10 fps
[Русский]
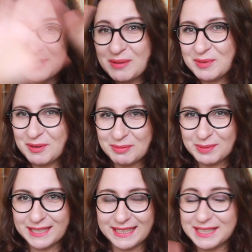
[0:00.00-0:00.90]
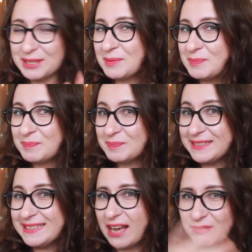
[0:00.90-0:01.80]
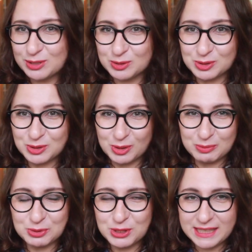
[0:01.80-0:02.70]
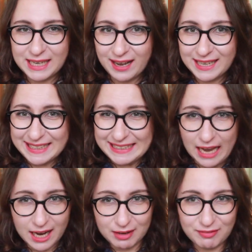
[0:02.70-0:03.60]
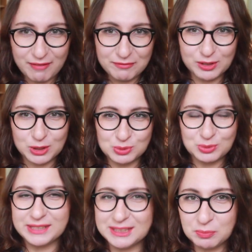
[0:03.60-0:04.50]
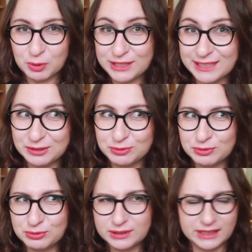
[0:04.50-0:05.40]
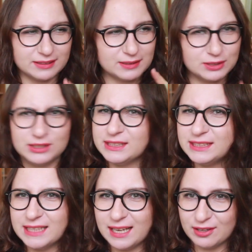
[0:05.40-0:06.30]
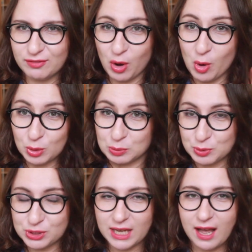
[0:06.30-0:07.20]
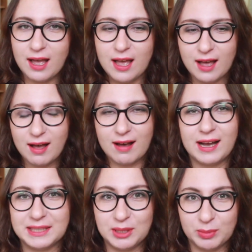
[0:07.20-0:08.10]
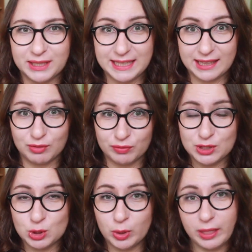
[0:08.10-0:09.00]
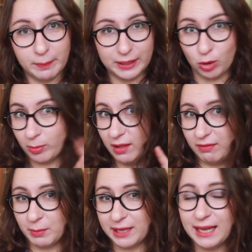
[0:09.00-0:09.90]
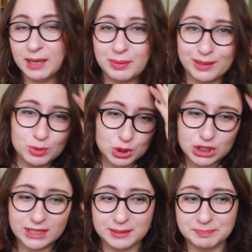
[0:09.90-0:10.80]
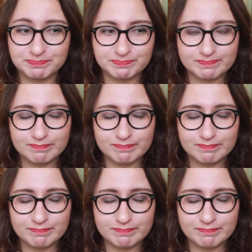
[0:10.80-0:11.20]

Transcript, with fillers: Всем привет, мои дорогие! Я вернулась с отпуска, и я к вам вернулась после двух... Нет, недельного отпуска. А, не было ни одного видео на моем главном канале, потому что...